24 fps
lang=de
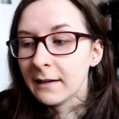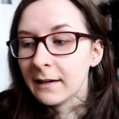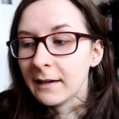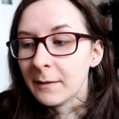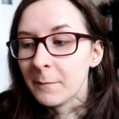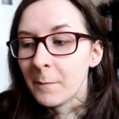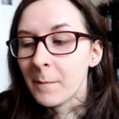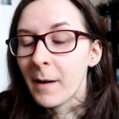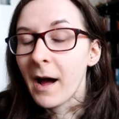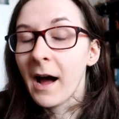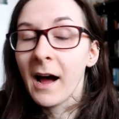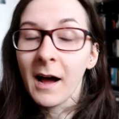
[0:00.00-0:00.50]

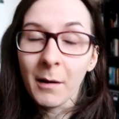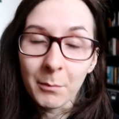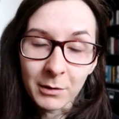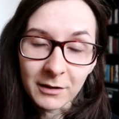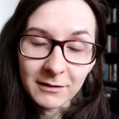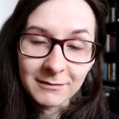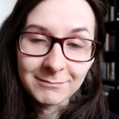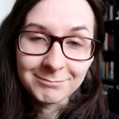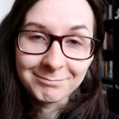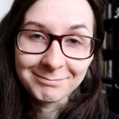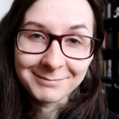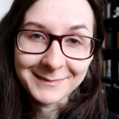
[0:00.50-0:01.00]
Ähm,
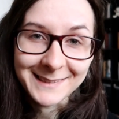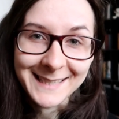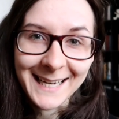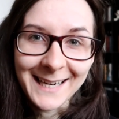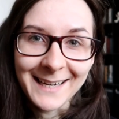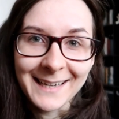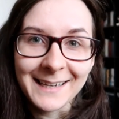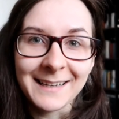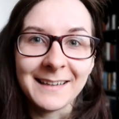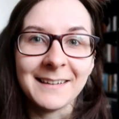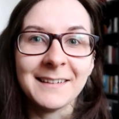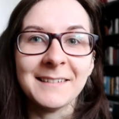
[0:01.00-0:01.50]
aber
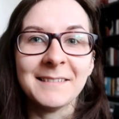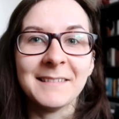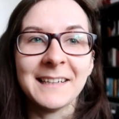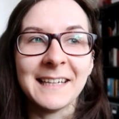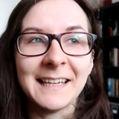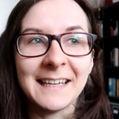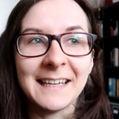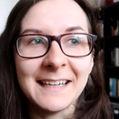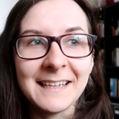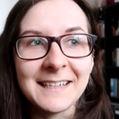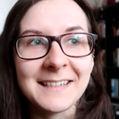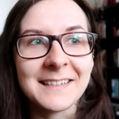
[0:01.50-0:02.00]
da
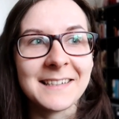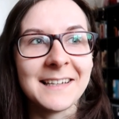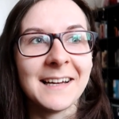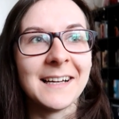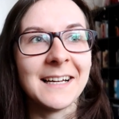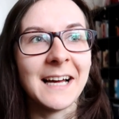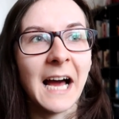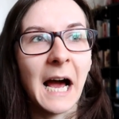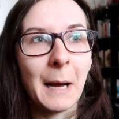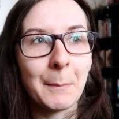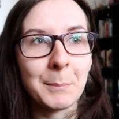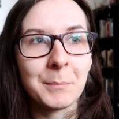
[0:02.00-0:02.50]
ich
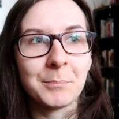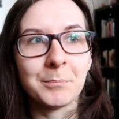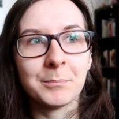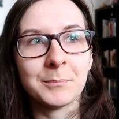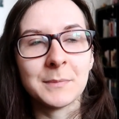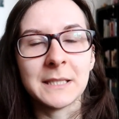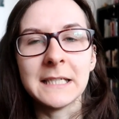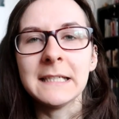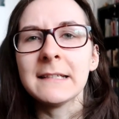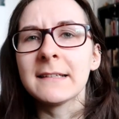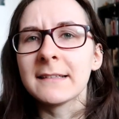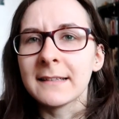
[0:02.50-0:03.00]
ja ab
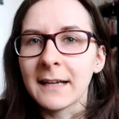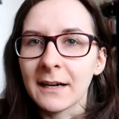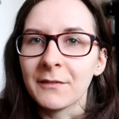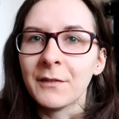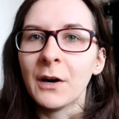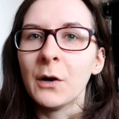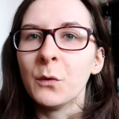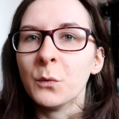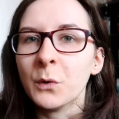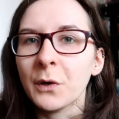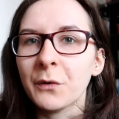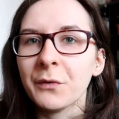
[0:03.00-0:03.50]
Dienstag
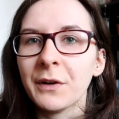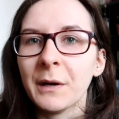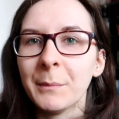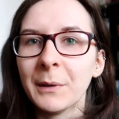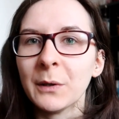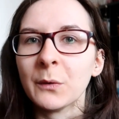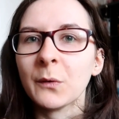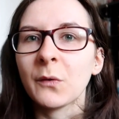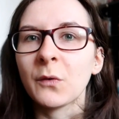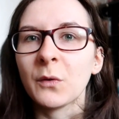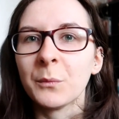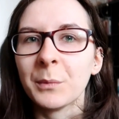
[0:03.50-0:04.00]
war ungefähr
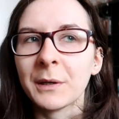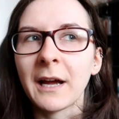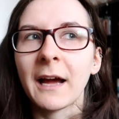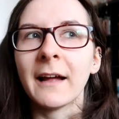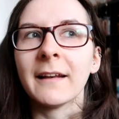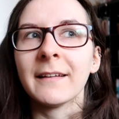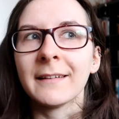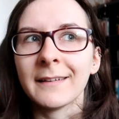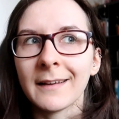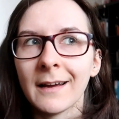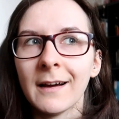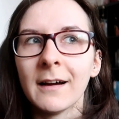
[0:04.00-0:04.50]
bei uns so
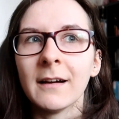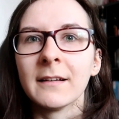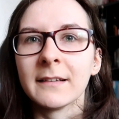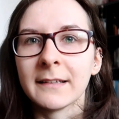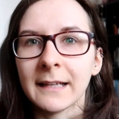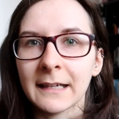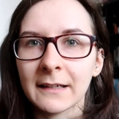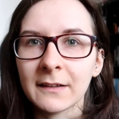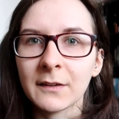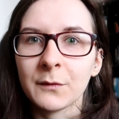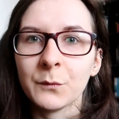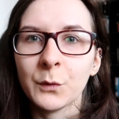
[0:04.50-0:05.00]
bekannt, ja,
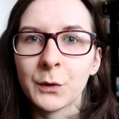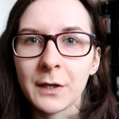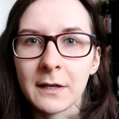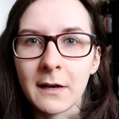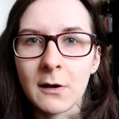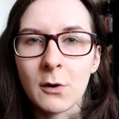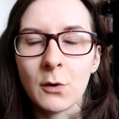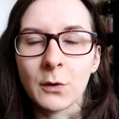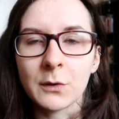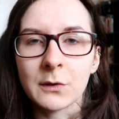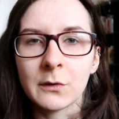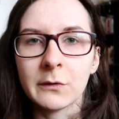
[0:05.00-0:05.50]
Sachsen wird in
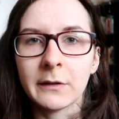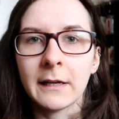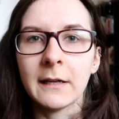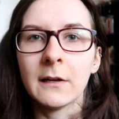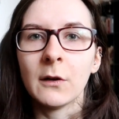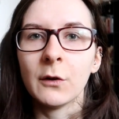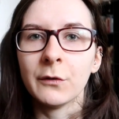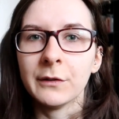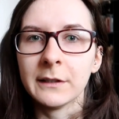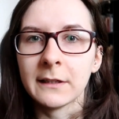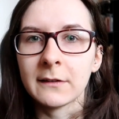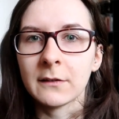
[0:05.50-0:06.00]
den Lockdown
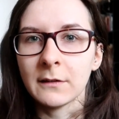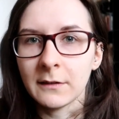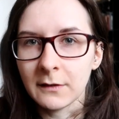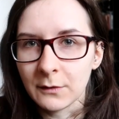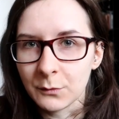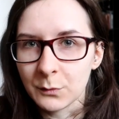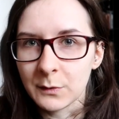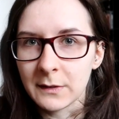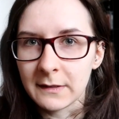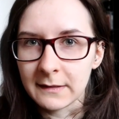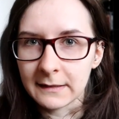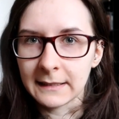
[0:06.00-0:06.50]
gehen, auch wenn es noch
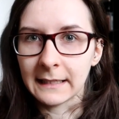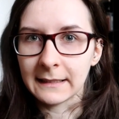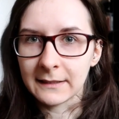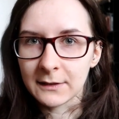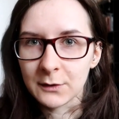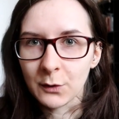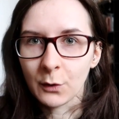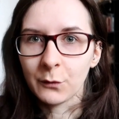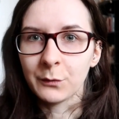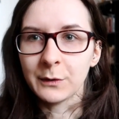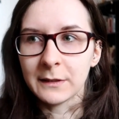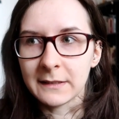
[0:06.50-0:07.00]
nicht so diese
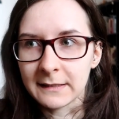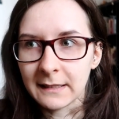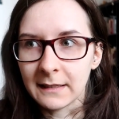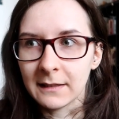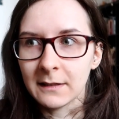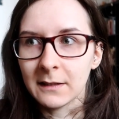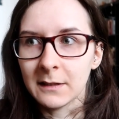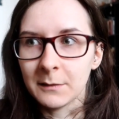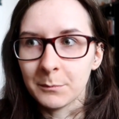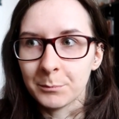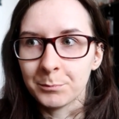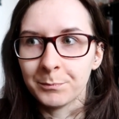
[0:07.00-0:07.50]
ganz
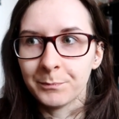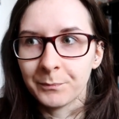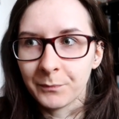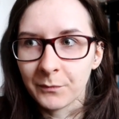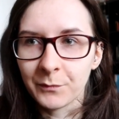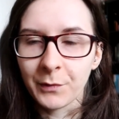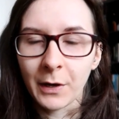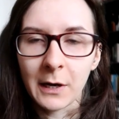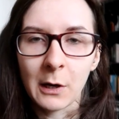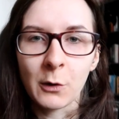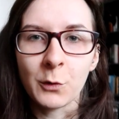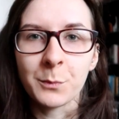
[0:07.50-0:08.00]
offizielle
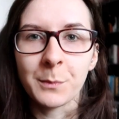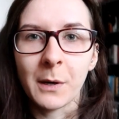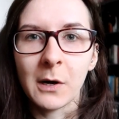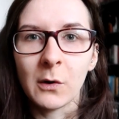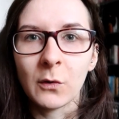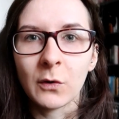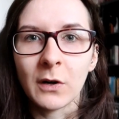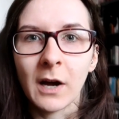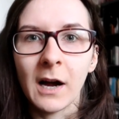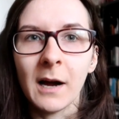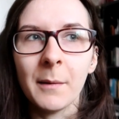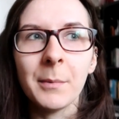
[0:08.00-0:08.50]

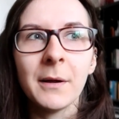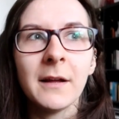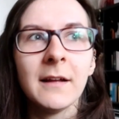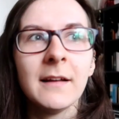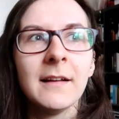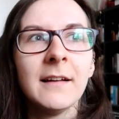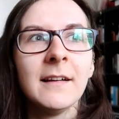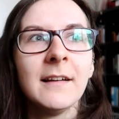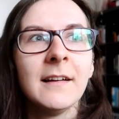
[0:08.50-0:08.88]
Verlautbarung gab.